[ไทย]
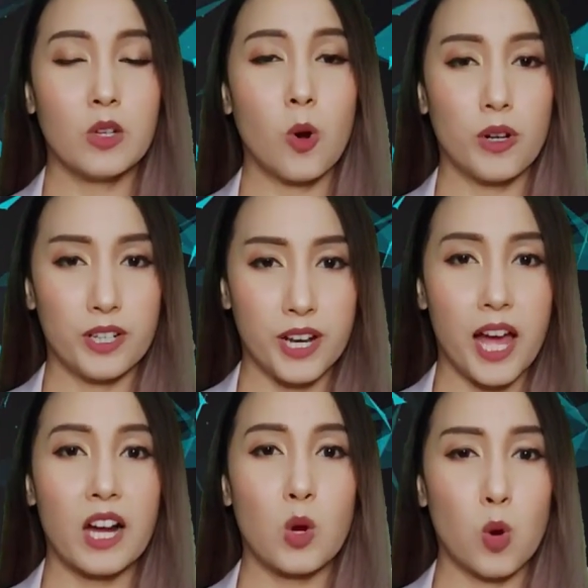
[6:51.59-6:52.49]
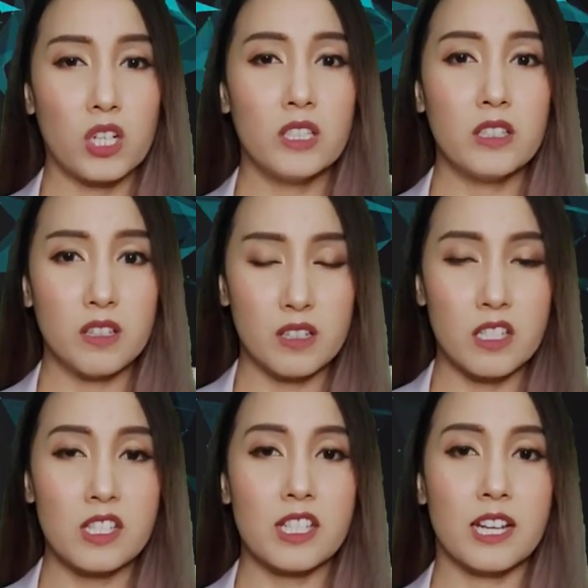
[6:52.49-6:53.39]
คนน่ากลัวขึ้นเยอะจ
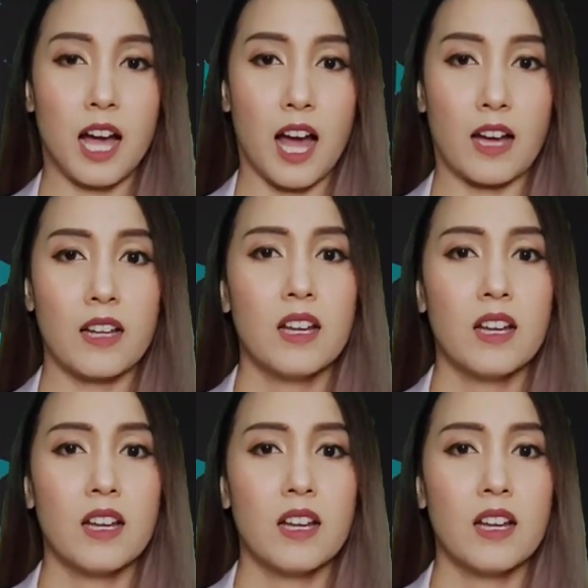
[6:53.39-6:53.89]
ริง ๆค่ะ